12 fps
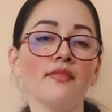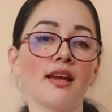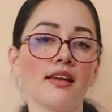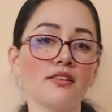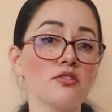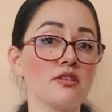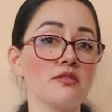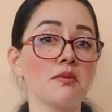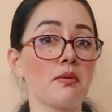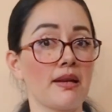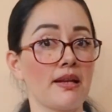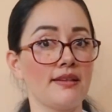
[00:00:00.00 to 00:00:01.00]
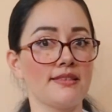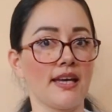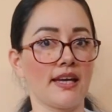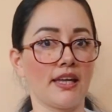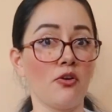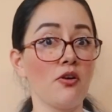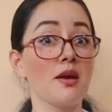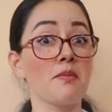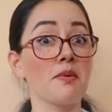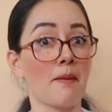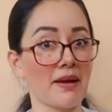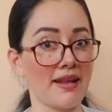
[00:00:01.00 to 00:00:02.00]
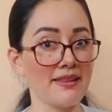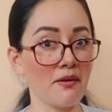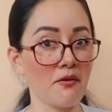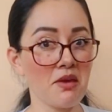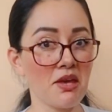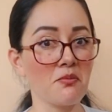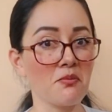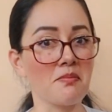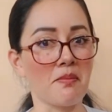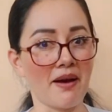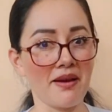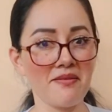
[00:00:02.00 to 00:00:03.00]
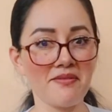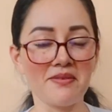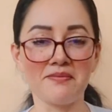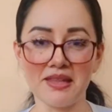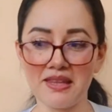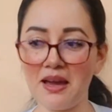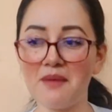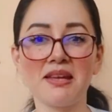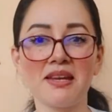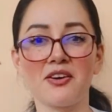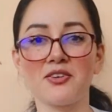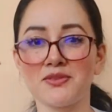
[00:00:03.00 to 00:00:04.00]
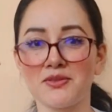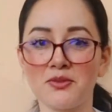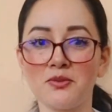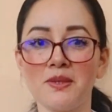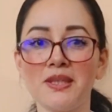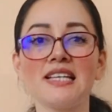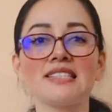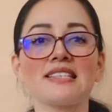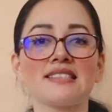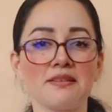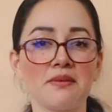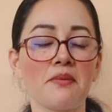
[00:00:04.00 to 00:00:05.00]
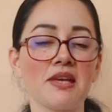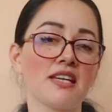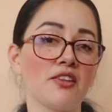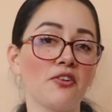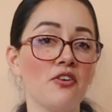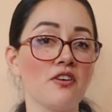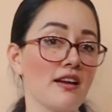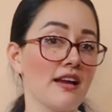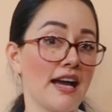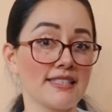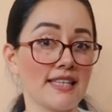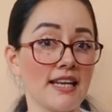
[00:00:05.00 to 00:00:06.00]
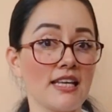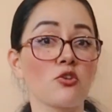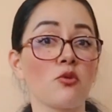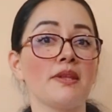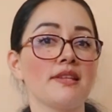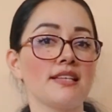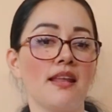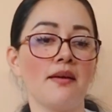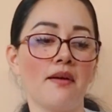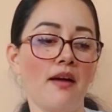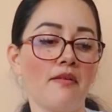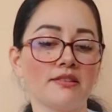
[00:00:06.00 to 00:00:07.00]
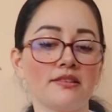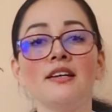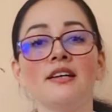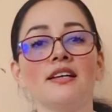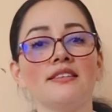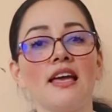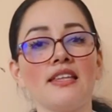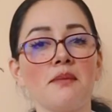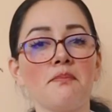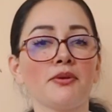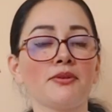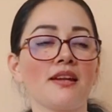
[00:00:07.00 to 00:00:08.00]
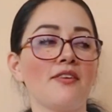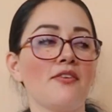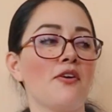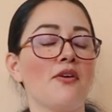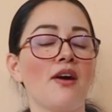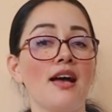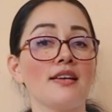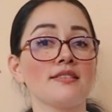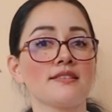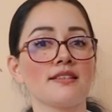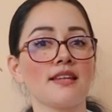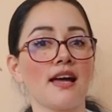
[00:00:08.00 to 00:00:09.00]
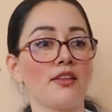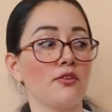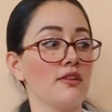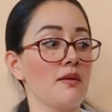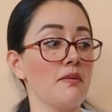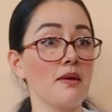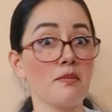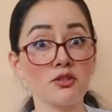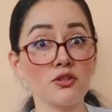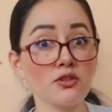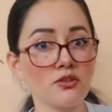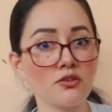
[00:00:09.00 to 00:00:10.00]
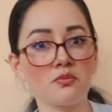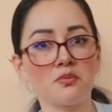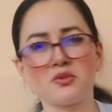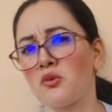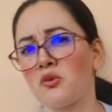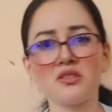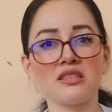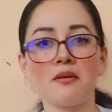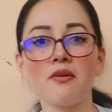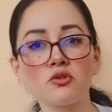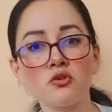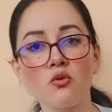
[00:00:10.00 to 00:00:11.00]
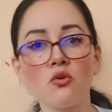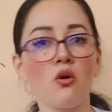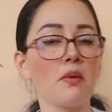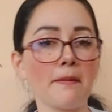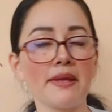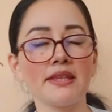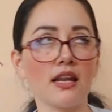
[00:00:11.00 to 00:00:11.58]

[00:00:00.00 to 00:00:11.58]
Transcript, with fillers: Entonces mi papá le decía que no, y a mi papá le daba miedo. Mi papá venía, mire, con sus cubitas que se había echado, hasta las cubitas se le bajaban. De ahí del potrero hasta donde vivíamos nosotros, pues todo estaba oscuro, obviamente.